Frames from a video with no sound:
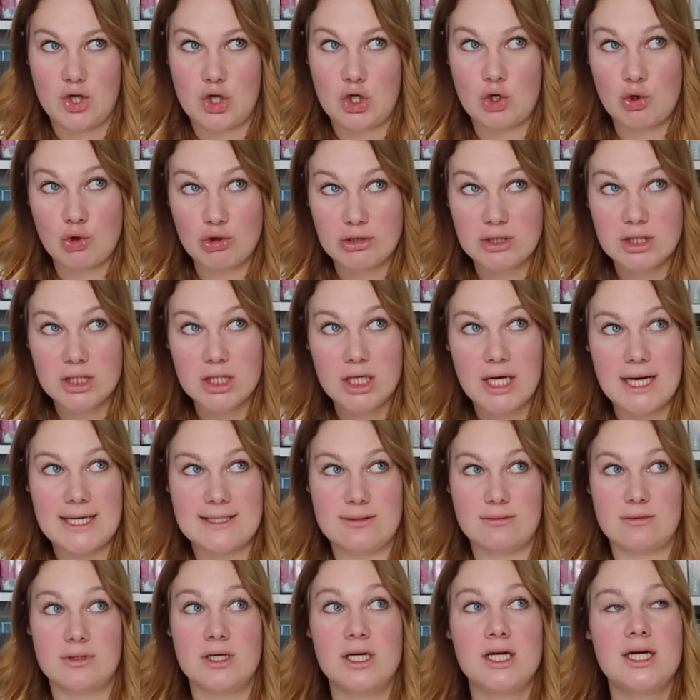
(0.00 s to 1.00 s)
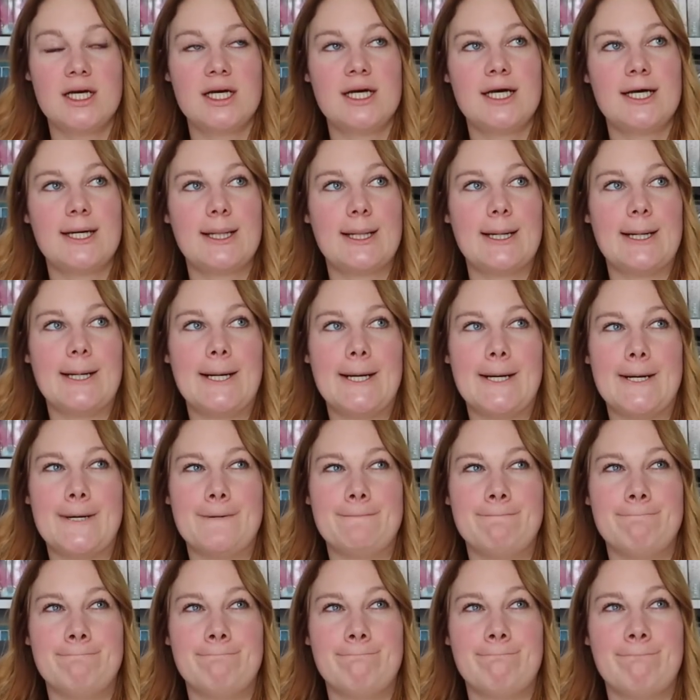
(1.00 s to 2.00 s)
gucken. Also
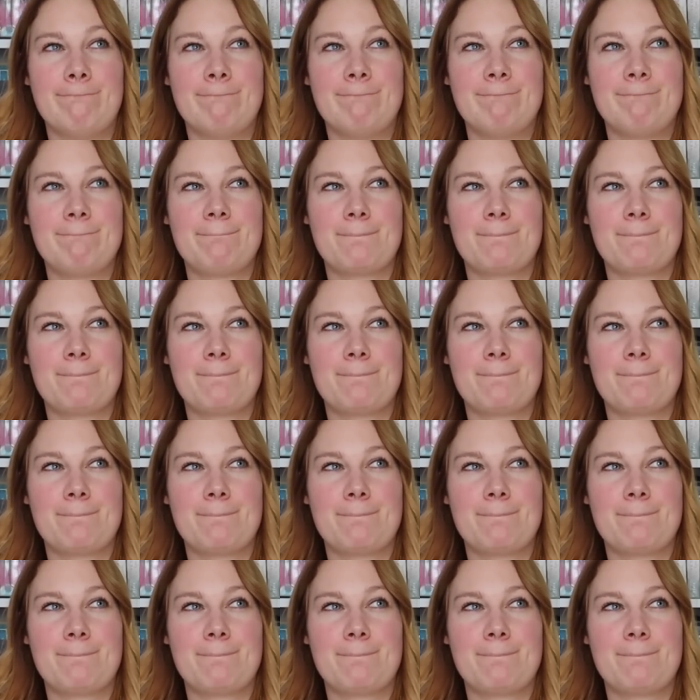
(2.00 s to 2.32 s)
ähm,